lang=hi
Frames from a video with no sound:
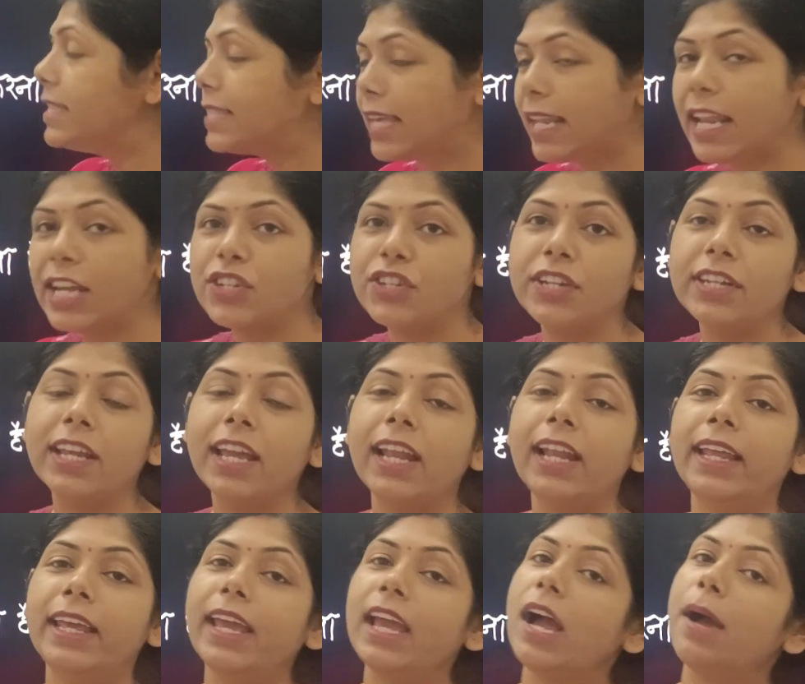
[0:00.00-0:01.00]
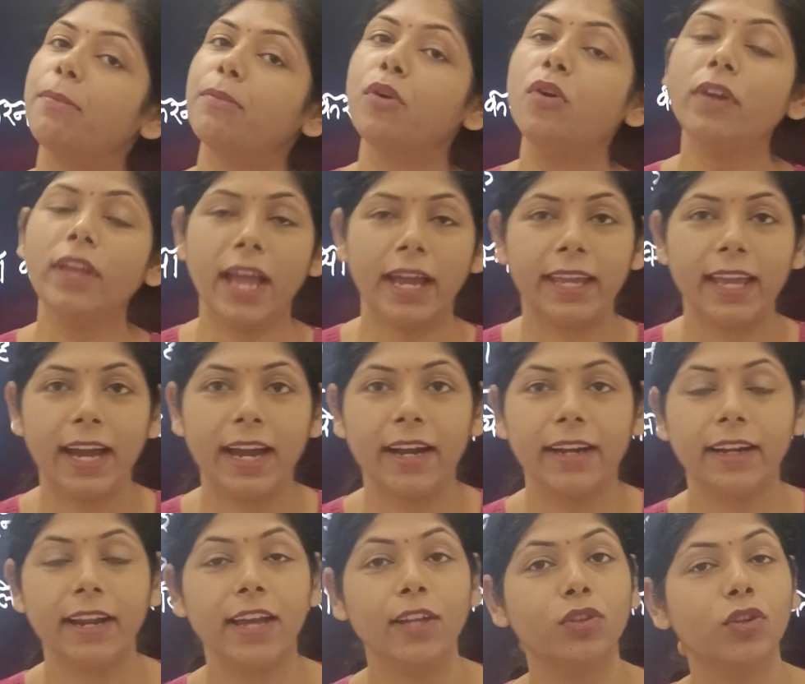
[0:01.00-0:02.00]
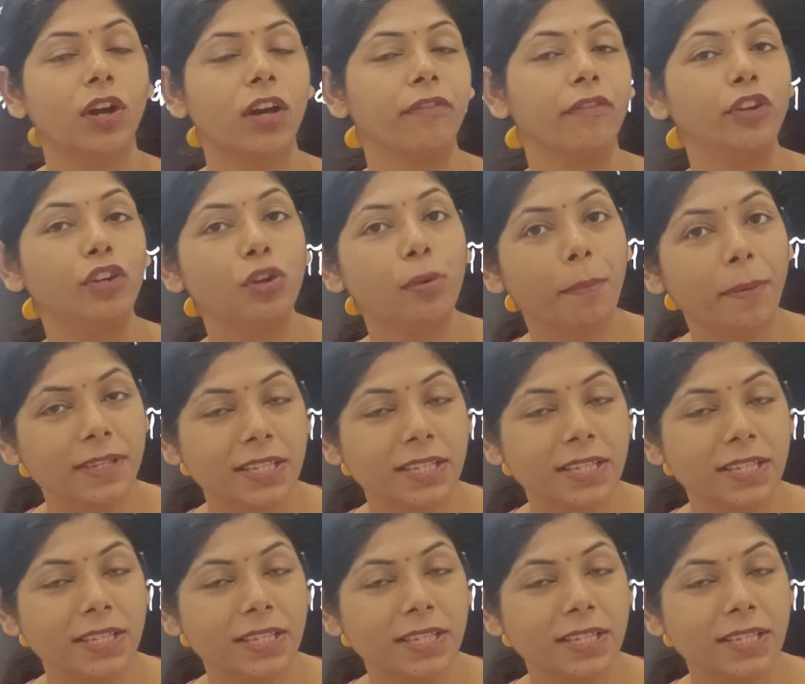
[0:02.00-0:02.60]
सिलेक्शन के लिए आपको क्या क्या करना है तो अगर वीडियो